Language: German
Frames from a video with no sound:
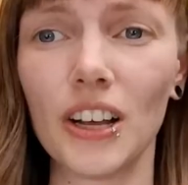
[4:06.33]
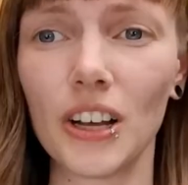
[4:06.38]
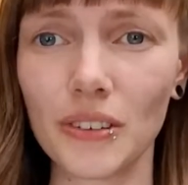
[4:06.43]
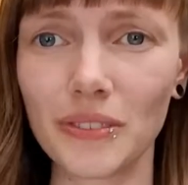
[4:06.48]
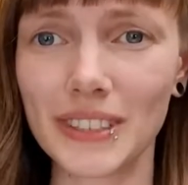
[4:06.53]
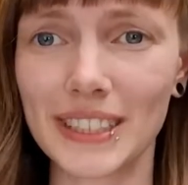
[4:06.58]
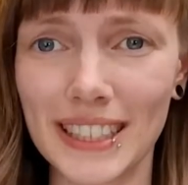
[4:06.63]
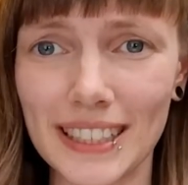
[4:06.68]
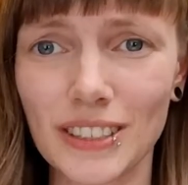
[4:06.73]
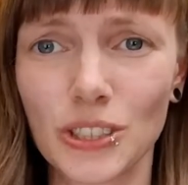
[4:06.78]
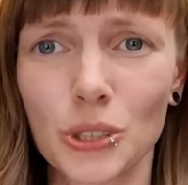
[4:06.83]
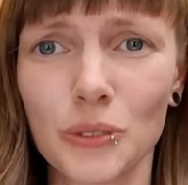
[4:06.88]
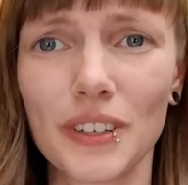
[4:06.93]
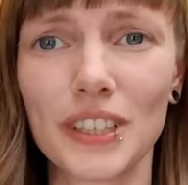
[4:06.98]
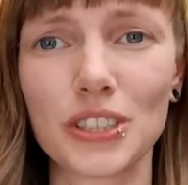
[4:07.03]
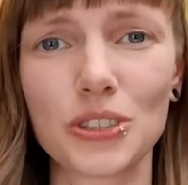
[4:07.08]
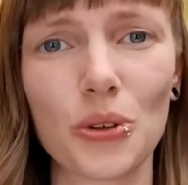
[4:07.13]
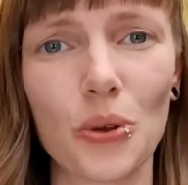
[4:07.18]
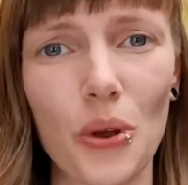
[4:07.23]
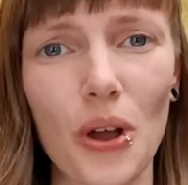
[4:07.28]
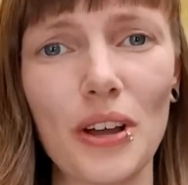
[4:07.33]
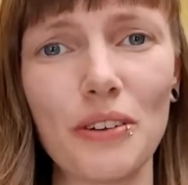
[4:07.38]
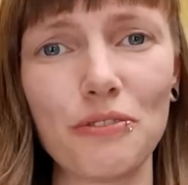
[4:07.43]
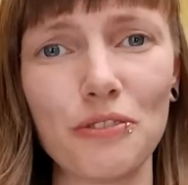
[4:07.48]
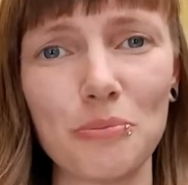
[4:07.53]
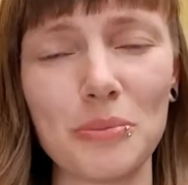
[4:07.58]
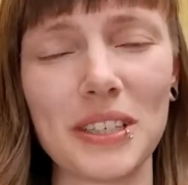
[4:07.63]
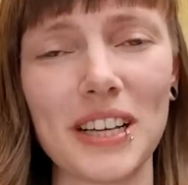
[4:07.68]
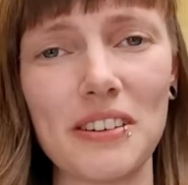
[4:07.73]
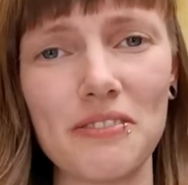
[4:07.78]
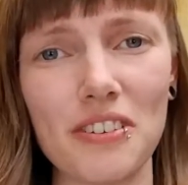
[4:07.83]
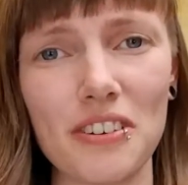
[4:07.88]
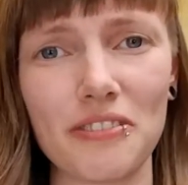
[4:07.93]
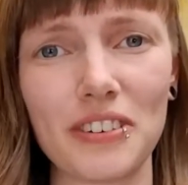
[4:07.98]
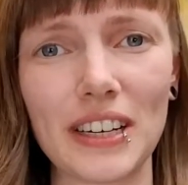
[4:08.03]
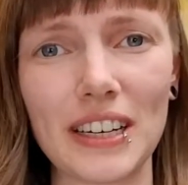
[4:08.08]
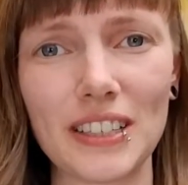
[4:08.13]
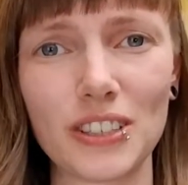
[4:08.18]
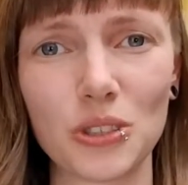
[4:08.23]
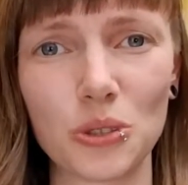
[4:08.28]
Und wie gesagt, sowas gehört für mich einfach
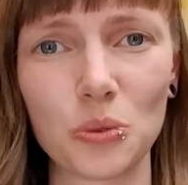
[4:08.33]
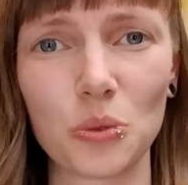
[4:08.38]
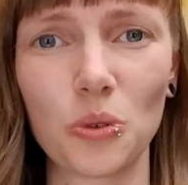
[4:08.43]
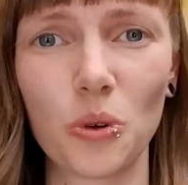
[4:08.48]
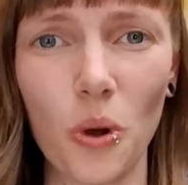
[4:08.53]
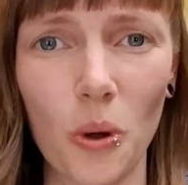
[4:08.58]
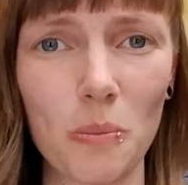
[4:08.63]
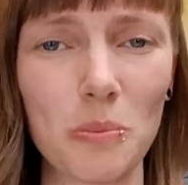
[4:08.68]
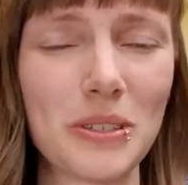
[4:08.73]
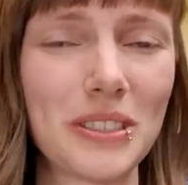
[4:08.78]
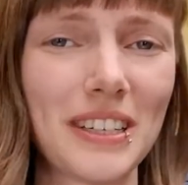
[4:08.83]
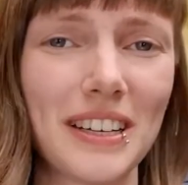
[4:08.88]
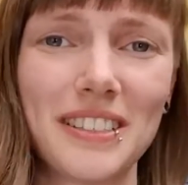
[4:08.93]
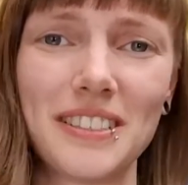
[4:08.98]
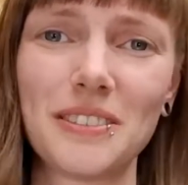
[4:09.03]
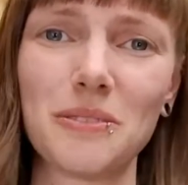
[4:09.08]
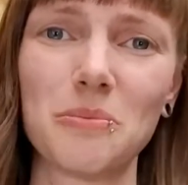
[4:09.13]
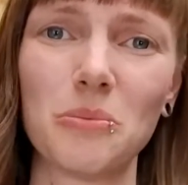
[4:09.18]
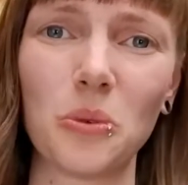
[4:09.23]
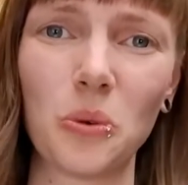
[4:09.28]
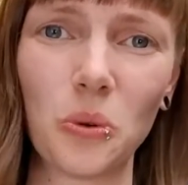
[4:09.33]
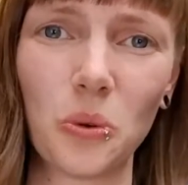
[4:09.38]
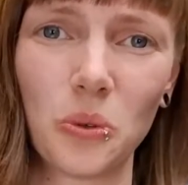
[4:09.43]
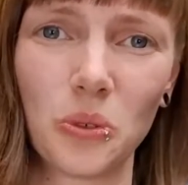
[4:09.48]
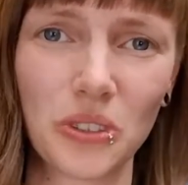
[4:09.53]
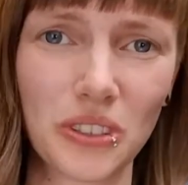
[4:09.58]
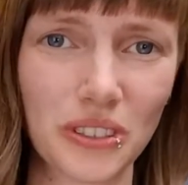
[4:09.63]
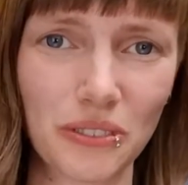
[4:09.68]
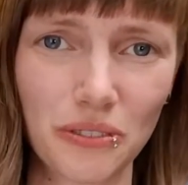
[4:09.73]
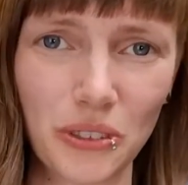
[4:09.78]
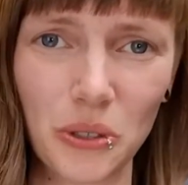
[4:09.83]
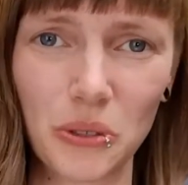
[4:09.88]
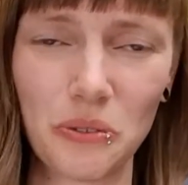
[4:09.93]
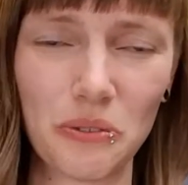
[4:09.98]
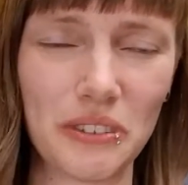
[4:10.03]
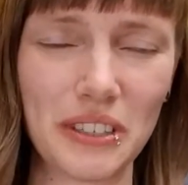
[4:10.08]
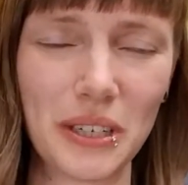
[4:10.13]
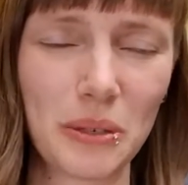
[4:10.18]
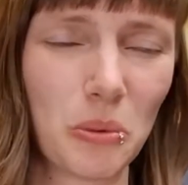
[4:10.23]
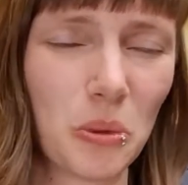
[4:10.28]
wirklich zu kompetentem und
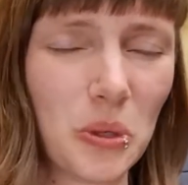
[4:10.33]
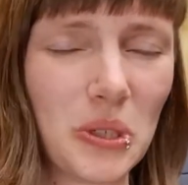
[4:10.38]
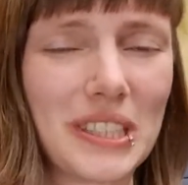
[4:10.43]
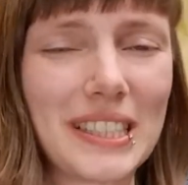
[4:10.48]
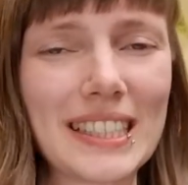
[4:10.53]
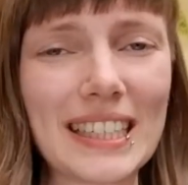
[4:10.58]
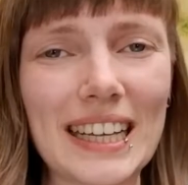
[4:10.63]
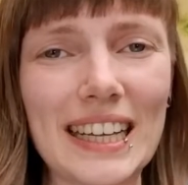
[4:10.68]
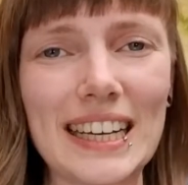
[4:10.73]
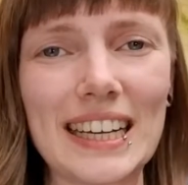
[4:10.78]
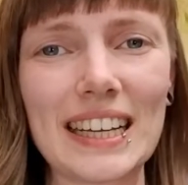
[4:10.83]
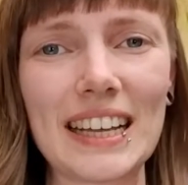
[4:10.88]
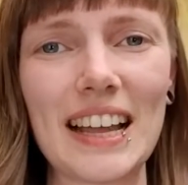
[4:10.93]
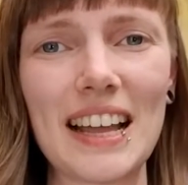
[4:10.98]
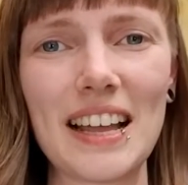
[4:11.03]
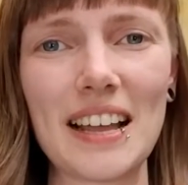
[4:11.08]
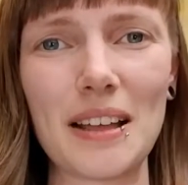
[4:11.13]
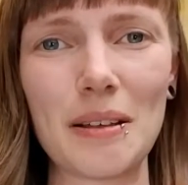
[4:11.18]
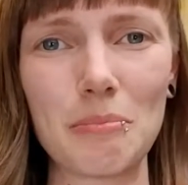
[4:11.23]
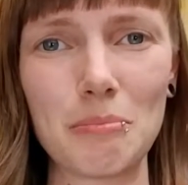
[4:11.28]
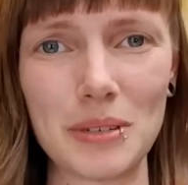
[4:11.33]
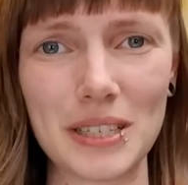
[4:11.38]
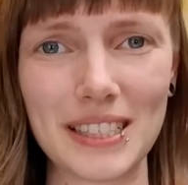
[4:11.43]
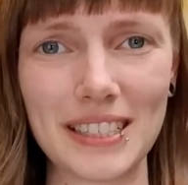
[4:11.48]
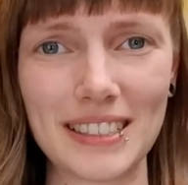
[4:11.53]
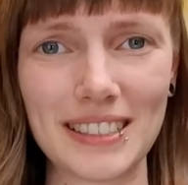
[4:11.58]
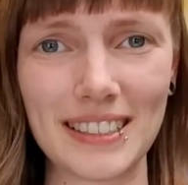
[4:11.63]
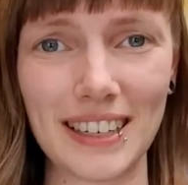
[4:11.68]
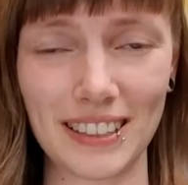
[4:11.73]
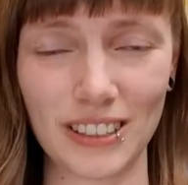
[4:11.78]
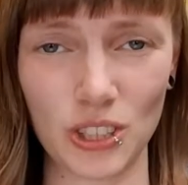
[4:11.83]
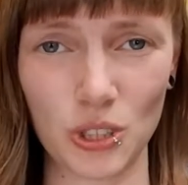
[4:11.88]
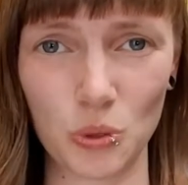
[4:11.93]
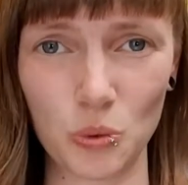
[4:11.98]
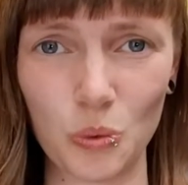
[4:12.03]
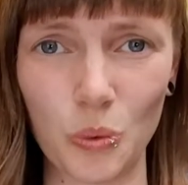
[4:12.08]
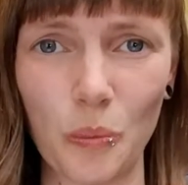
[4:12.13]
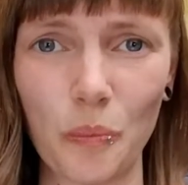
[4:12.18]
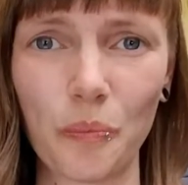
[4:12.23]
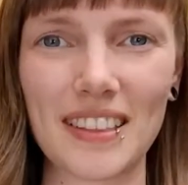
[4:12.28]
vernünftigem Hundetraining mit
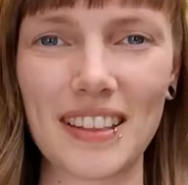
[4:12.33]
dazu.